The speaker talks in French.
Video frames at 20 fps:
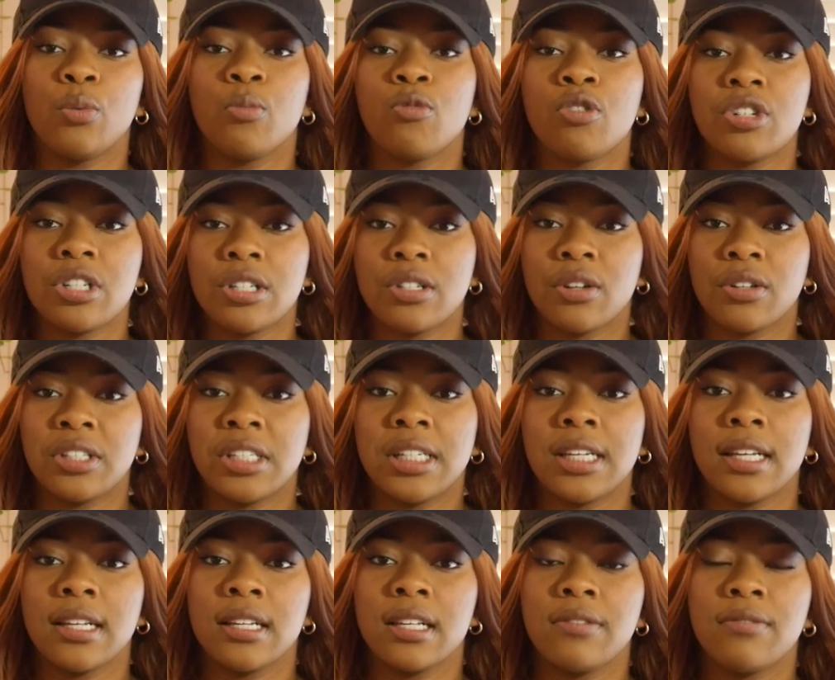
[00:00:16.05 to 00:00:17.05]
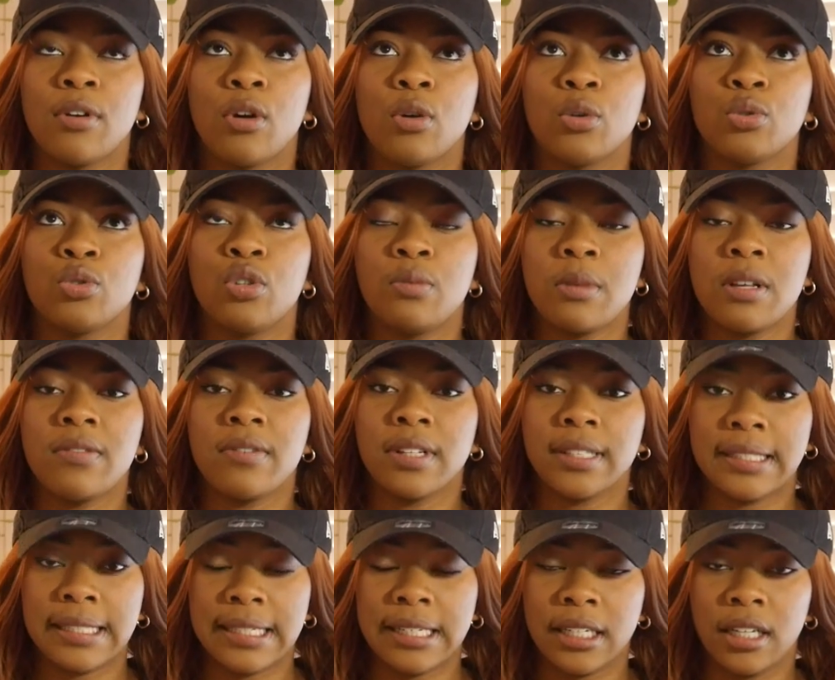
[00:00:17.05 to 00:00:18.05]
moi j'ai sorti un livre en
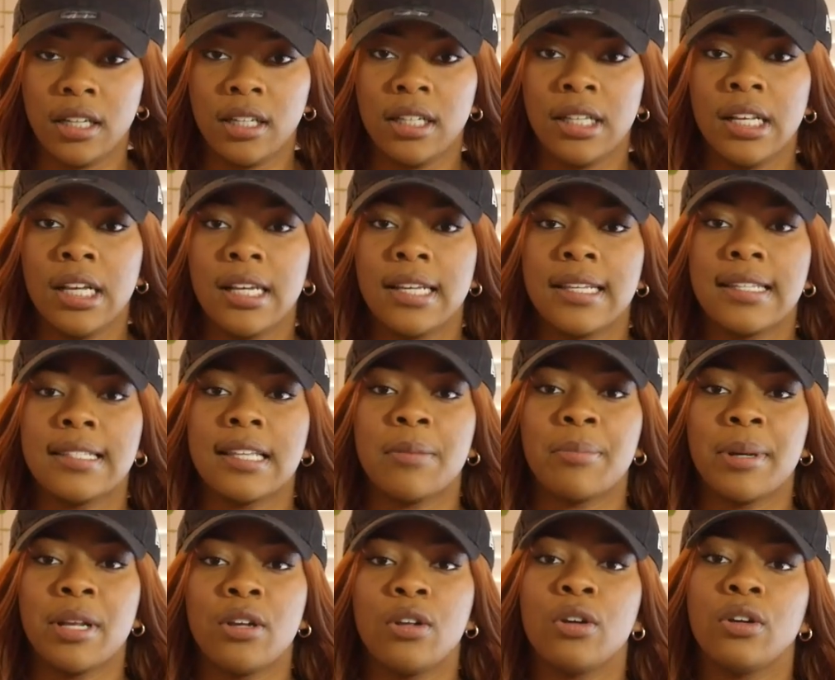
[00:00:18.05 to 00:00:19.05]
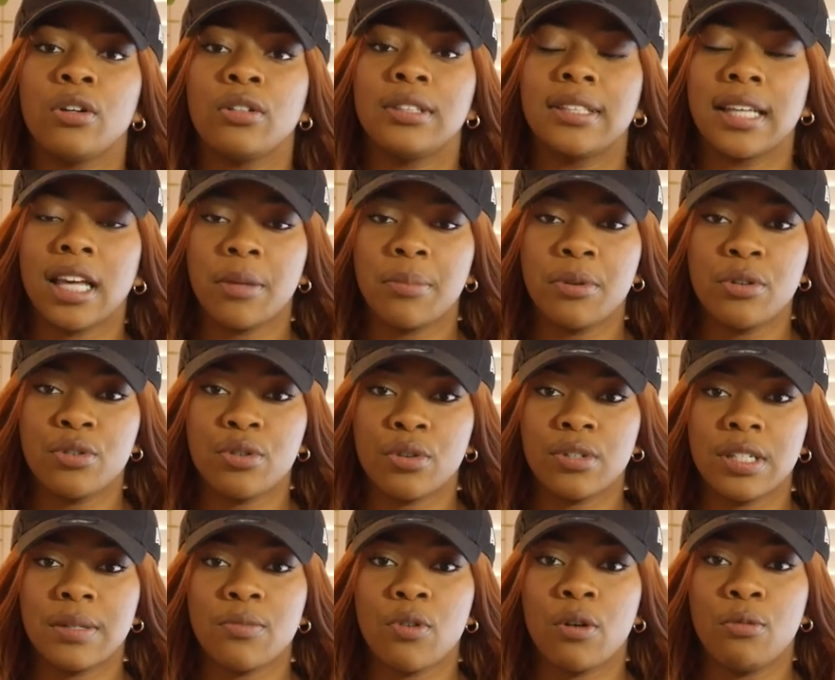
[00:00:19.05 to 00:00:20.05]
2021 qui s'appelle euh, Thérapie du
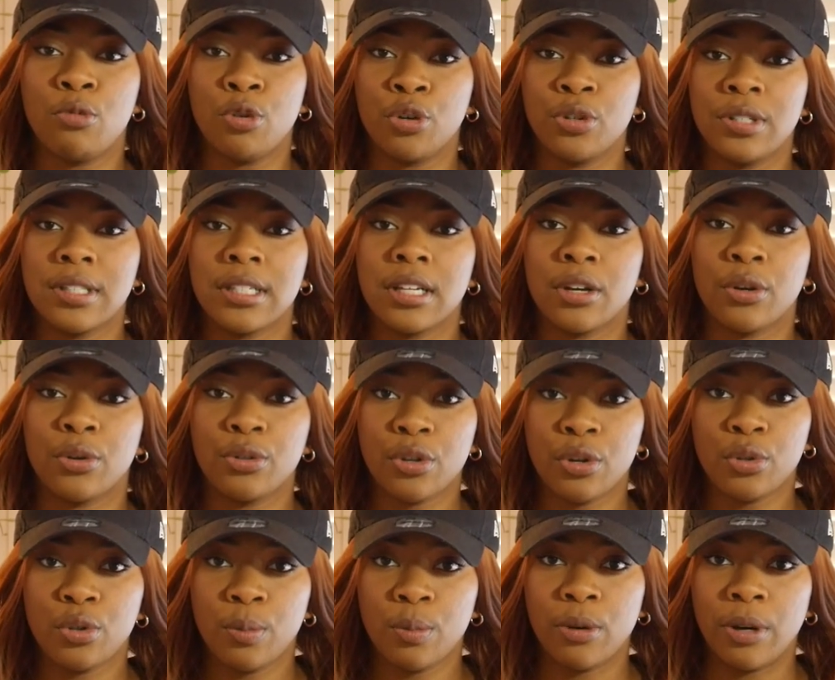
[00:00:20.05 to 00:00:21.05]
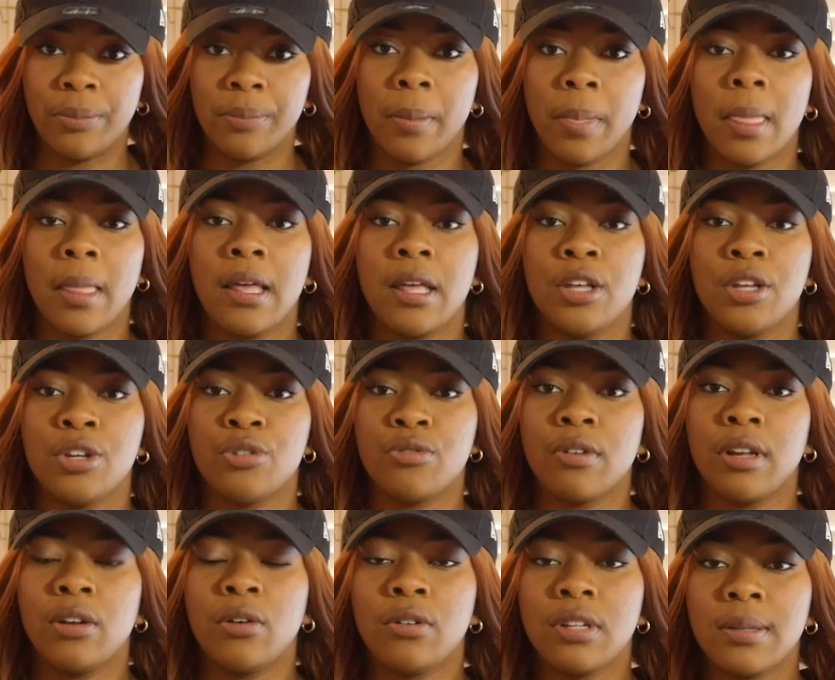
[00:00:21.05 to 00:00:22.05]
sentiment amoureux, c'est un recueil de poèmes. Je
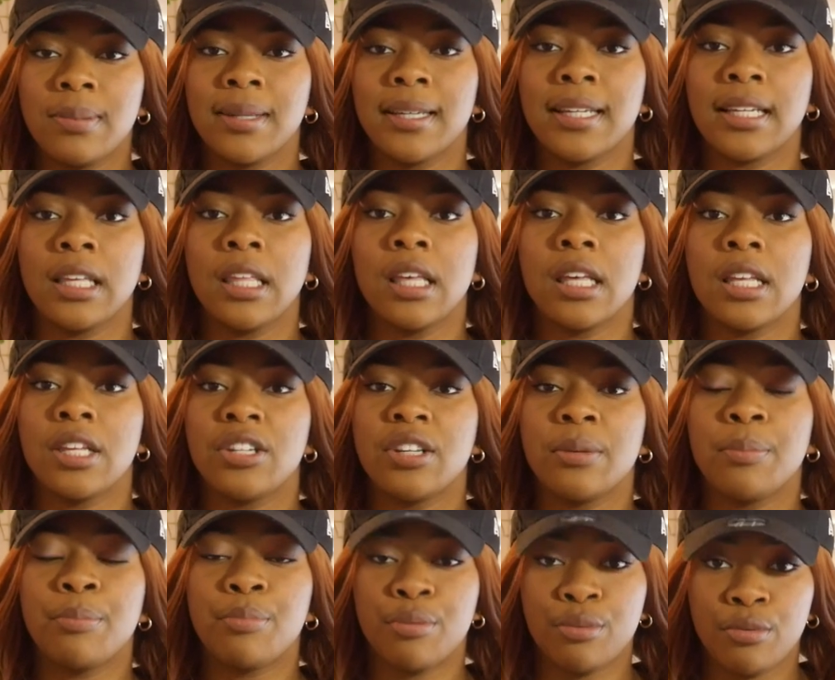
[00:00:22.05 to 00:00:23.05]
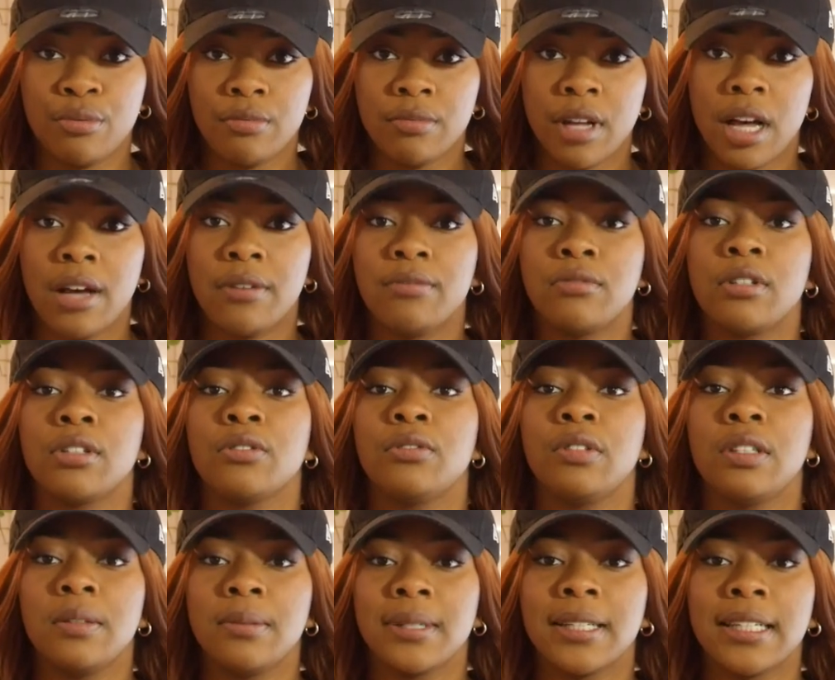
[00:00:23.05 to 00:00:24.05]
suis allée en librairie et j'ai pu avoir
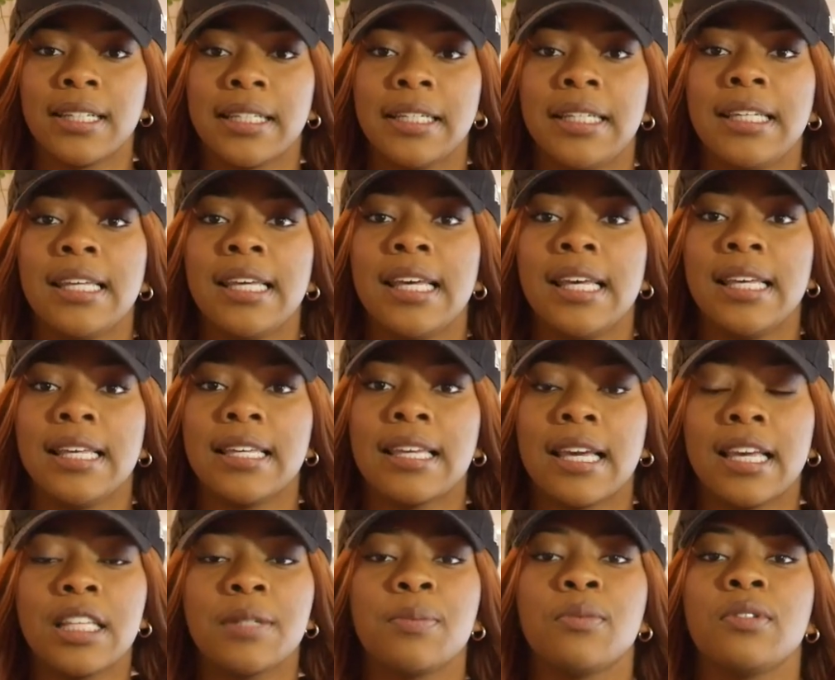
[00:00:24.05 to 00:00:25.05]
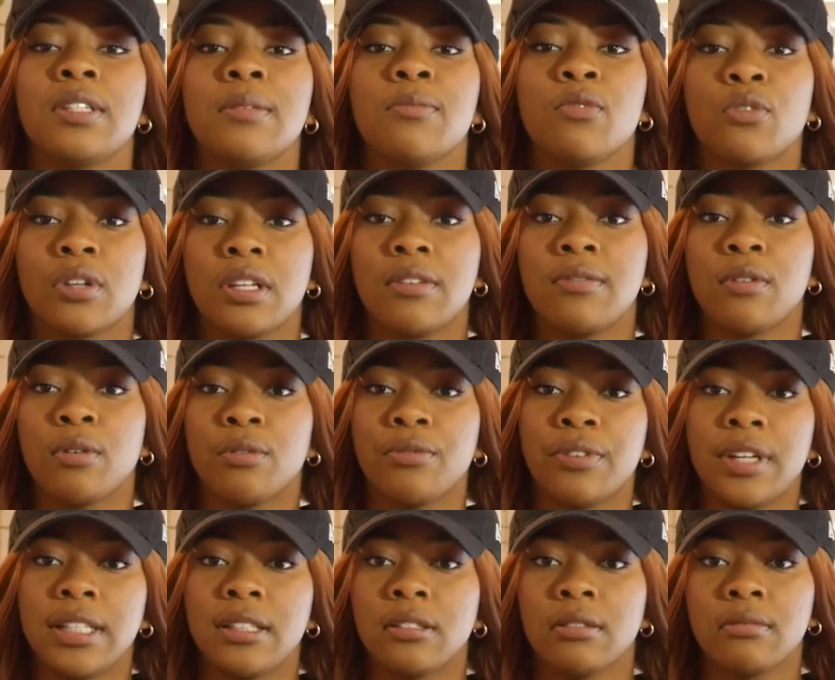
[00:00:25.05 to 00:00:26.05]
une librairie qui a exposé mon livre en
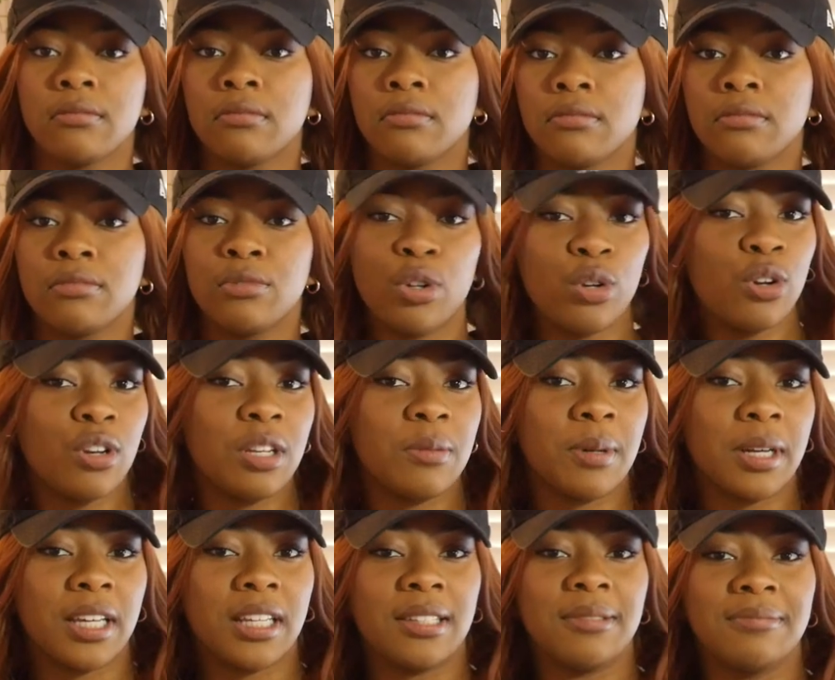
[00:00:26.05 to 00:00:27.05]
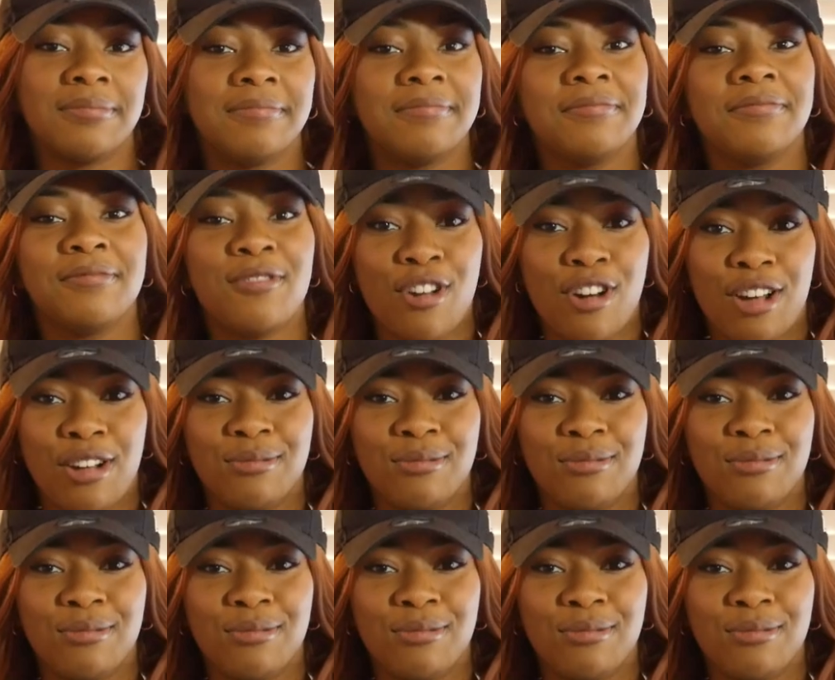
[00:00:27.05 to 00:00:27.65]
fait dans leur librairie. Voilà.